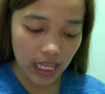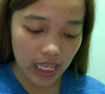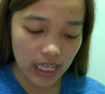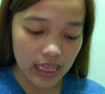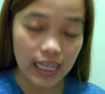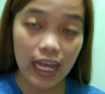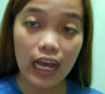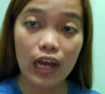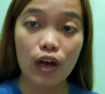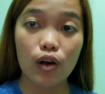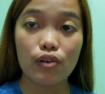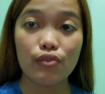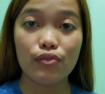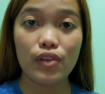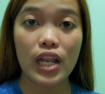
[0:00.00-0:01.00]
And
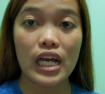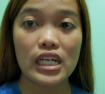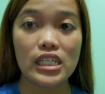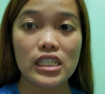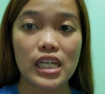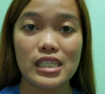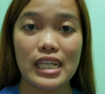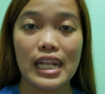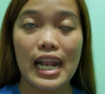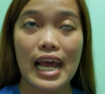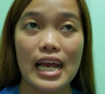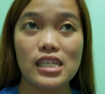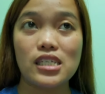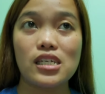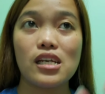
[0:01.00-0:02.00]
naka-off lang siya.
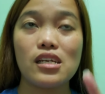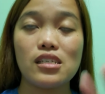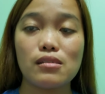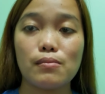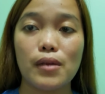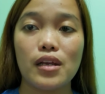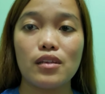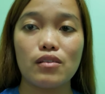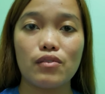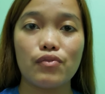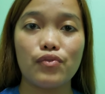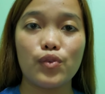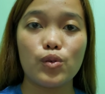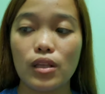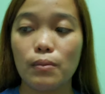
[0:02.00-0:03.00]
Flash
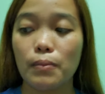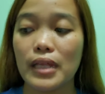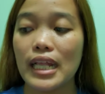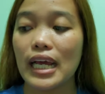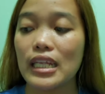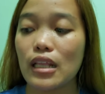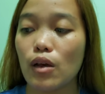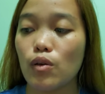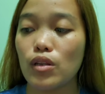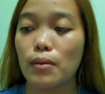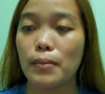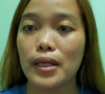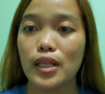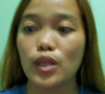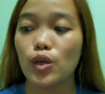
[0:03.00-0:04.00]
smartphone. Pinakita ko
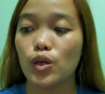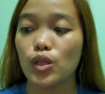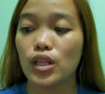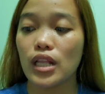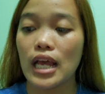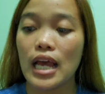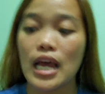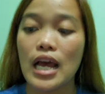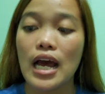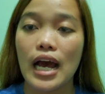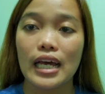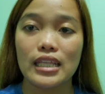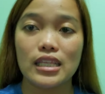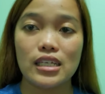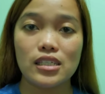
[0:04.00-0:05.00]
naman yun
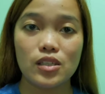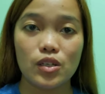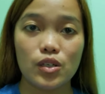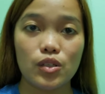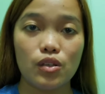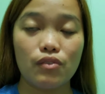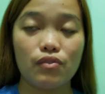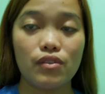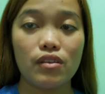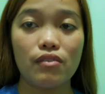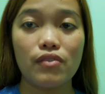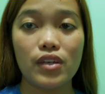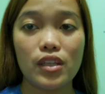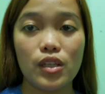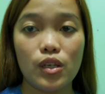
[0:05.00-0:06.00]
at the start of the
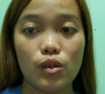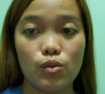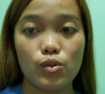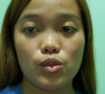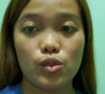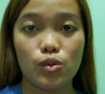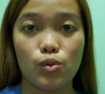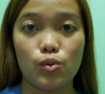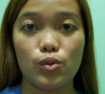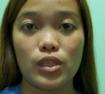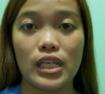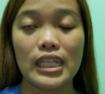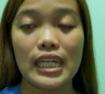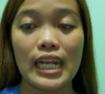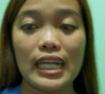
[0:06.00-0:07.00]
video. So,
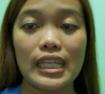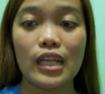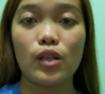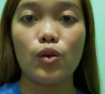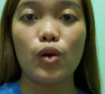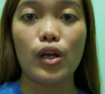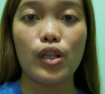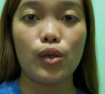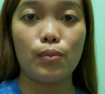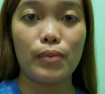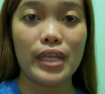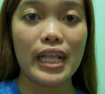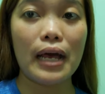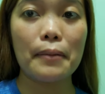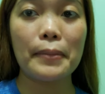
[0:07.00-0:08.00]
tingnan natin kung ano yung
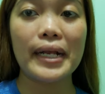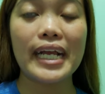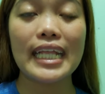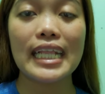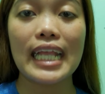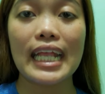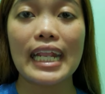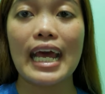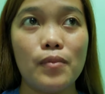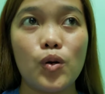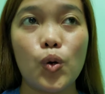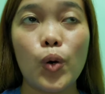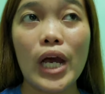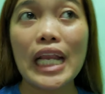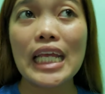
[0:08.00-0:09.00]
pinakamaganda na
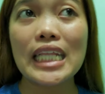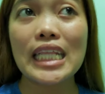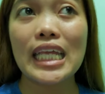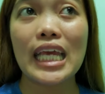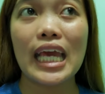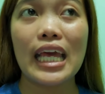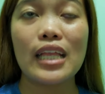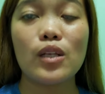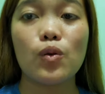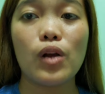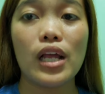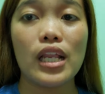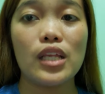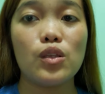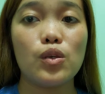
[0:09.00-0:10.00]
quality and kung
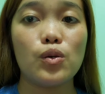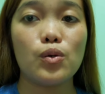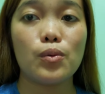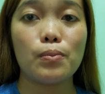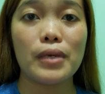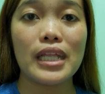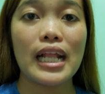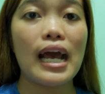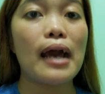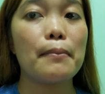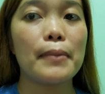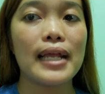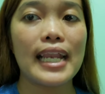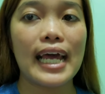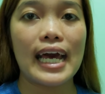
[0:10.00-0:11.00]
alin yung
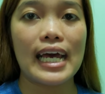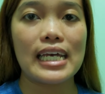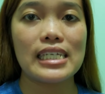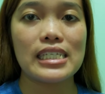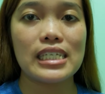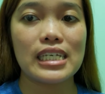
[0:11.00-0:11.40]
pinakamalakas.